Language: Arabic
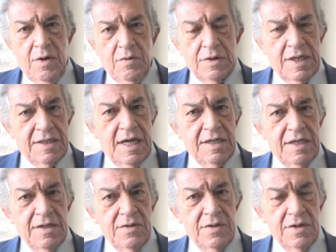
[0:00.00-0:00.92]

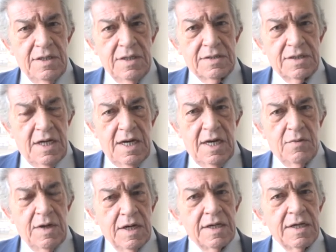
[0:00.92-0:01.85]
وتدعي انه هي صالحه
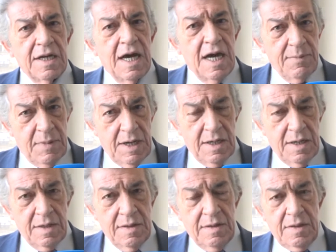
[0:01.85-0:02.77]
ولكن
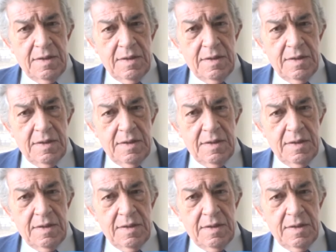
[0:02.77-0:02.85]
اعمالها